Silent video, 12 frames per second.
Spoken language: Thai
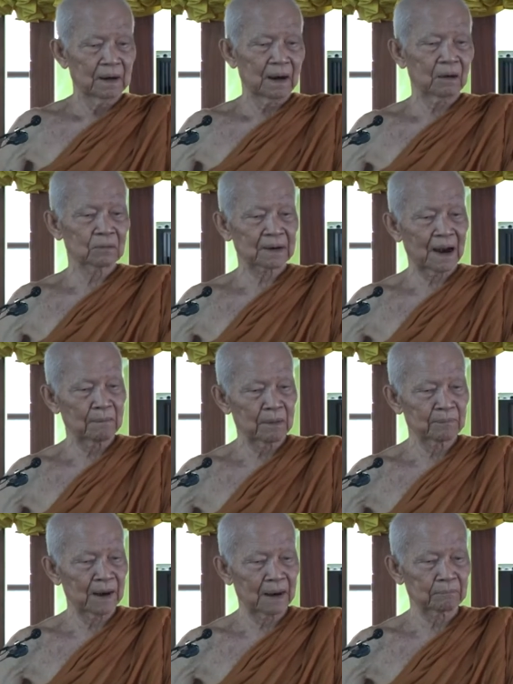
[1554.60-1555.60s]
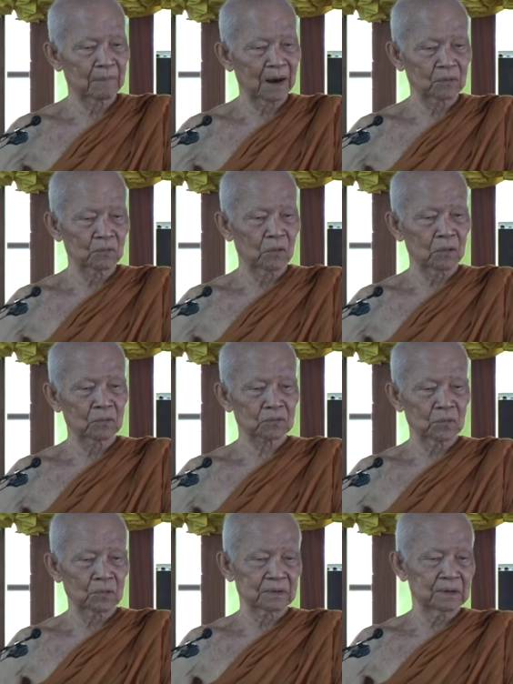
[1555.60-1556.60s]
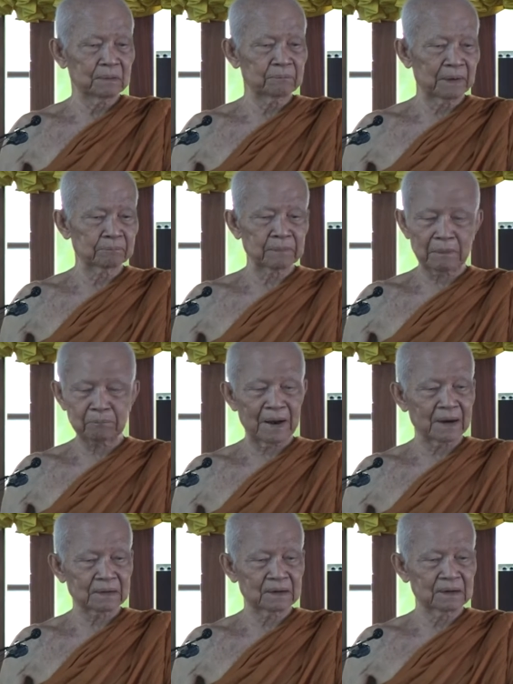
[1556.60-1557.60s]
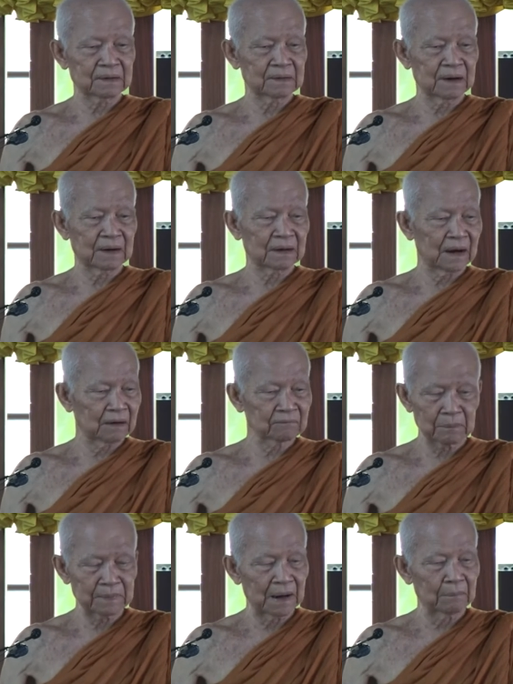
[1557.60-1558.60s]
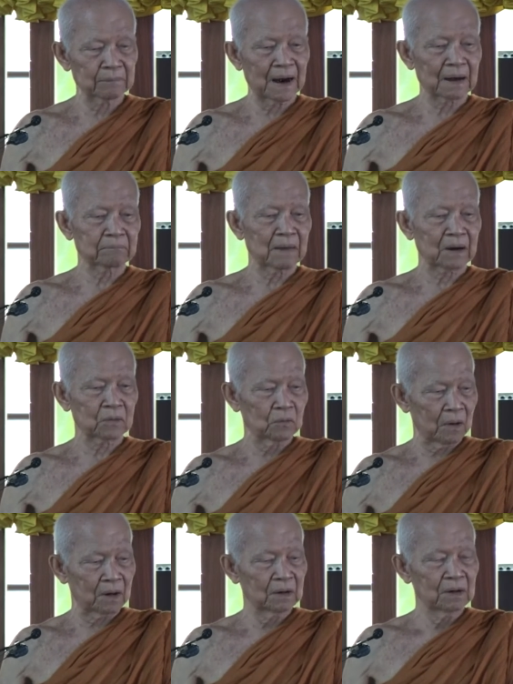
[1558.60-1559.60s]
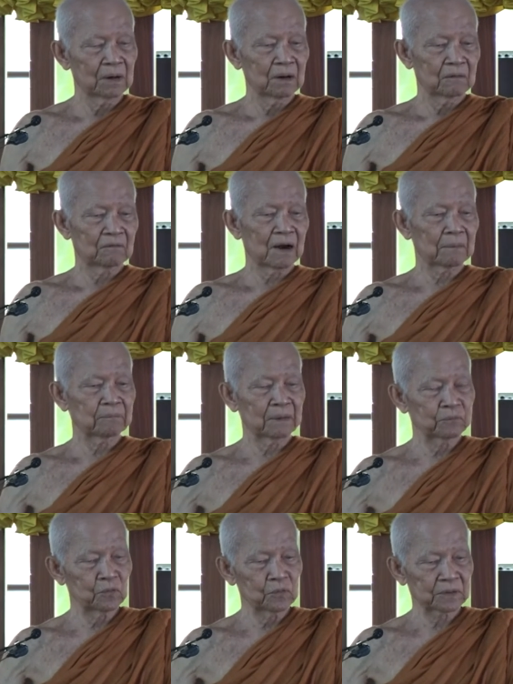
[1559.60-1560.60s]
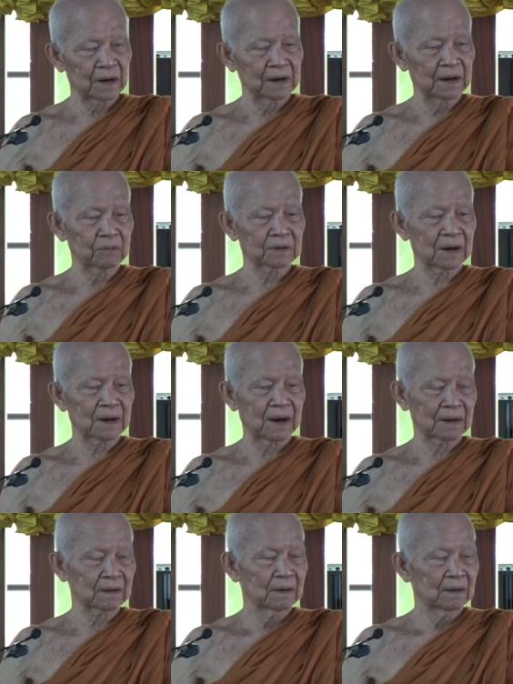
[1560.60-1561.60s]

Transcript: เอาตามอำนาจบาดหลวงของตนที่เป็นป่าป่าเถื่อนเห็นว่ามีอำนาจบาดหลวงว่าเป็นผู้เฉลียวฉลาด